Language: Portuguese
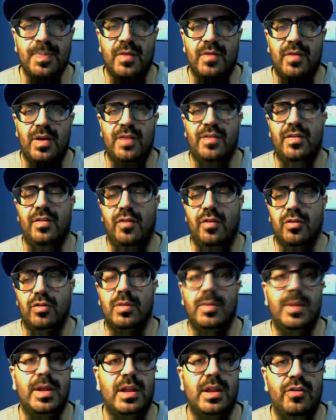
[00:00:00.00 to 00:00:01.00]
esta foto
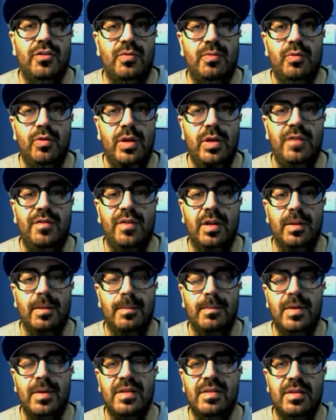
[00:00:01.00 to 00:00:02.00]
também está disponível,
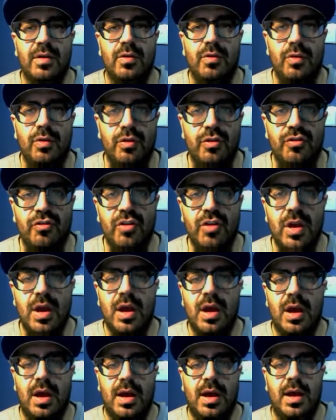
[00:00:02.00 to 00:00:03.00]
mas a cores
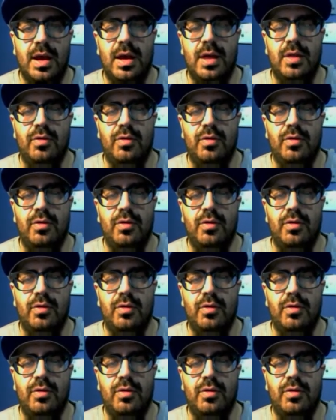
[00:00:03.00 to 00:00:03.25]
uh,